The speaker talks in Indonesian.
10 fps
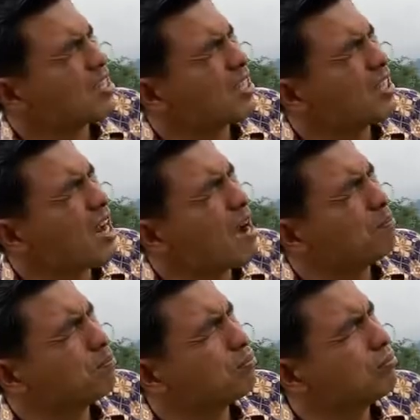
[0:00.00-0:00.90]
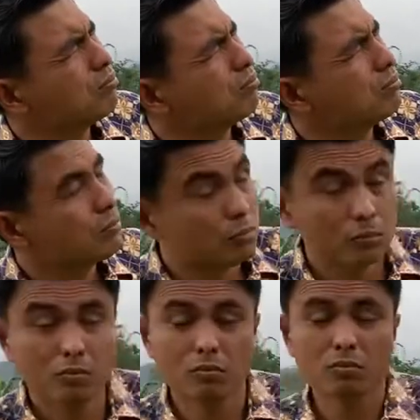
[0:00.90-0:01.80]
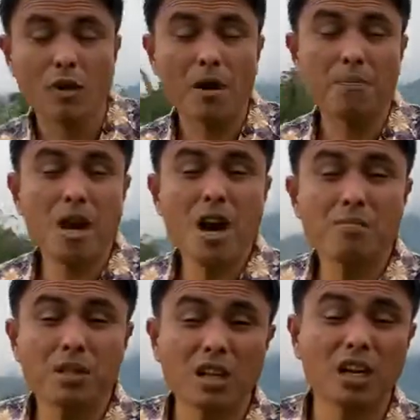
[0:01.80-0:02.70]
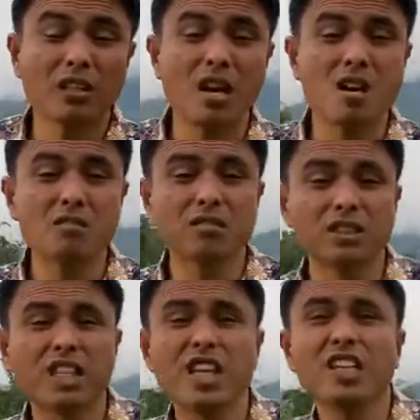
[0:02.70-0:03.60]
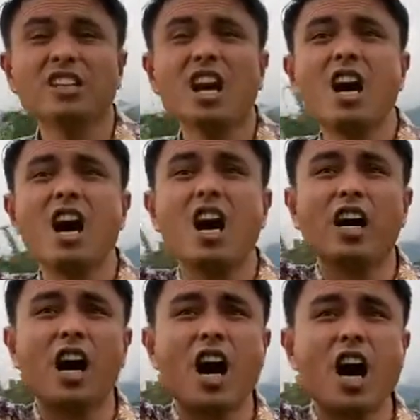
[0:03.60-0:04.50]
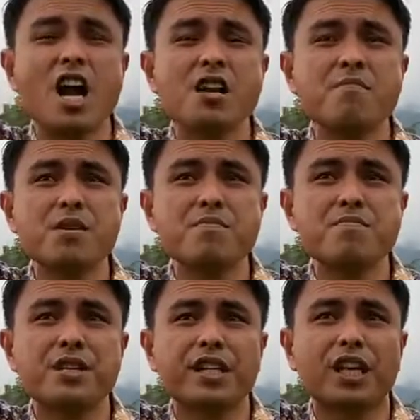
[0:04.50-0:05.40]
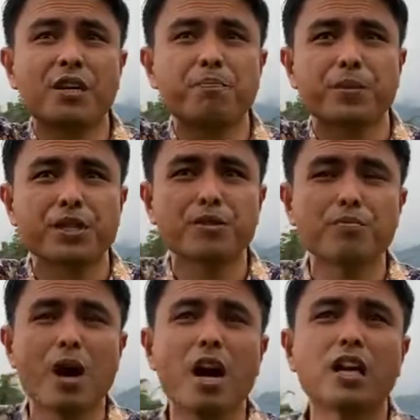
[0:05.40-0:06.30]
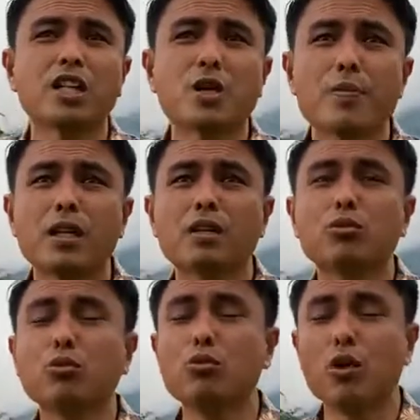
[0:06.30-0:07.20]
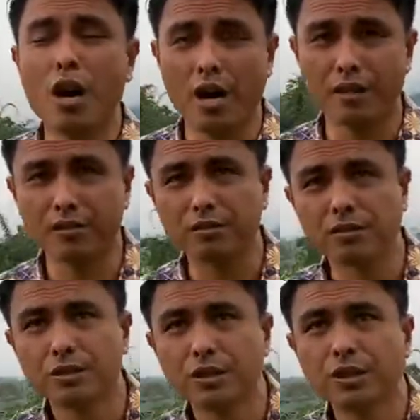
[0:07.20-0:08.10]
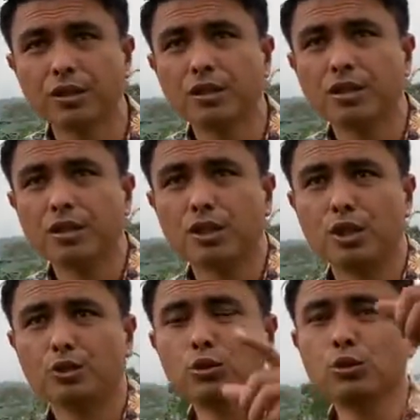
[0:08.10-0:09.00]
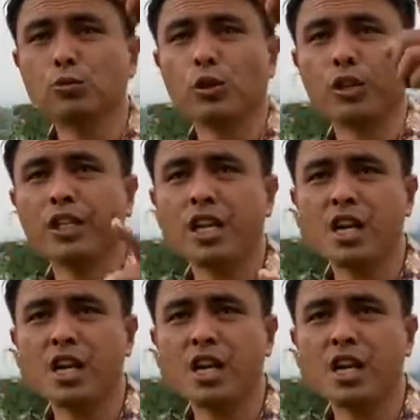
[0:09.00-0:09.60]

gelap. Abraham berkata, kita akan memberikan persembahan kepada Tuhan. Di Gunung Moria